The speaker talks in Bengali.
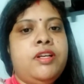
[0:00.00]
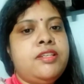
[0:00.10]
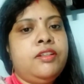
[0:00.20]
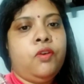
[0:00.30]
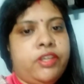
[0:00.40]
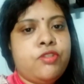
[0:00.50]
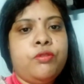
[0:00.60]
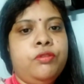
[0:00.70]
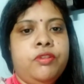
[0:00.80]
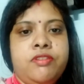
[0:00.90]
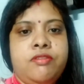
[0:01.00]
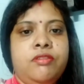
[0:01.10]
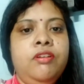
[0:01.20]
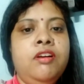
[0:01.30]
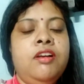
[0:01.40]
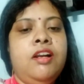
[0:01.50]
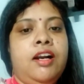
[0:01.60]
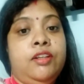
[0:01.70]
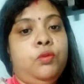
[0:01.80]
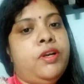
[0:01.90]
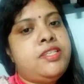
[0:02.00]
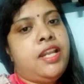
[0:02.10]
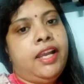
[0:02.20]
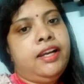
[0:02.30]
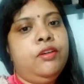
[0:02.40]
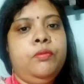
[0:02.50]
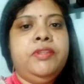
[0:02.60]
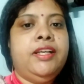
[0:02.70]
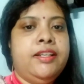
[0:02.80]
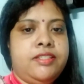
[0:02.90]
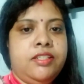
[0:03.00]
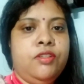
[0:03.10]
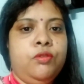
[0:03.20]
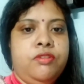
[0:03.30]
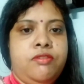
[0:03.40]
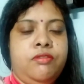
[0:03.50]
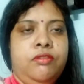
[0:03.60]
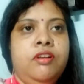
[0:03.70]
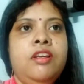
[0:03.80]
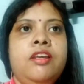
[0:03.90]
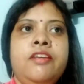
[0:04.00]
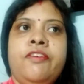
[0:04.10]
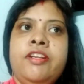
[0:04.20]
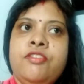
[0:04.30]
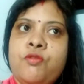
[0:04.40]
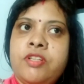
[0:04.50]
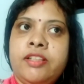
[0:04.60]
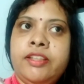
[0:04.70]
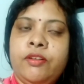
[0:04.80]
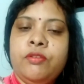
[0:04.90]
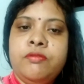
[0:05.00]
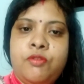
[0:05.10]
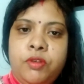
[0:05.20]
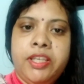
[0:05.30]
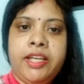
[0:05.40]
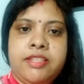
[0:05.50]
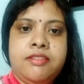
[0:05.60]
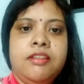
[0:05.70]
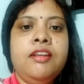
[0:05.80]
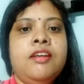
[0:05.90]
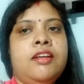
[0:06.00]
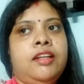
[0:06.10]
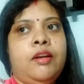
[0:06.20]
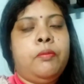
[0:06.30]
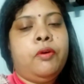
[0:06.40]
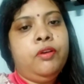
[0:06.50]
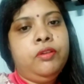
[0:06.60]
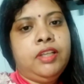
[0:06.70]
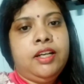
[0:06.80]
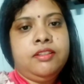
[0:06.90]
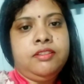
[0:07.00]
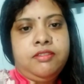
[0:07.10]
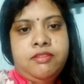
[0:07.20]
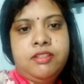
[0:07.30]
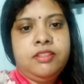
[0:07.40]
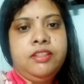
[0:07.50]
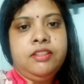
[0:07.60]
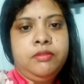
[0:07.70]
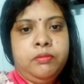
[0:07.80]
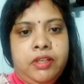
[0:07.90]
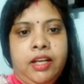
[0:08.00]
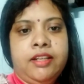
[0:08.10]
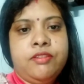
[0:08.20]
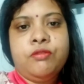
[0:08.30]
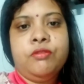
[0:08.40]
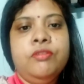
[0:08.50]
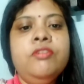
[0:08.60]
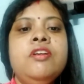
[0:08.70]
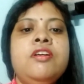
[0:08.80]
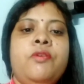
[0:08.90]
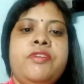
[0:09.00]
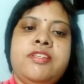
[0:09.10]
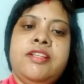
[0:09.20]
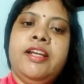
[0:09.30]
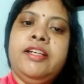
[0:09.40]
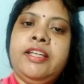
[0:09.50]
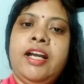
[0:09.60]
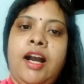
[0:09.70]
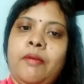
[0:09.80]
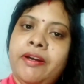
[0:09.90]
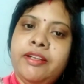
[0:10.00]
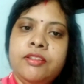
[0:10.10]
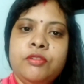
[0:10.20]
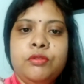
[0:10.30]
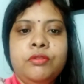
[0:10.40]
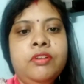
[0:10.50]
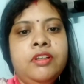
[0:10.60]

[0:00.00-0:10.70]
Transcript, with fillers: দু হাজার শুরু হয়েছিল আর দু হাজার এগারো অবধি কন্টিনিউ হয়েছিল ইভেন সুশান্ত এখন চলে গেছে তারপরেও তার স্মৃতি রাখার জন্য ওই সিরিয়ালটা আবার কিন্তু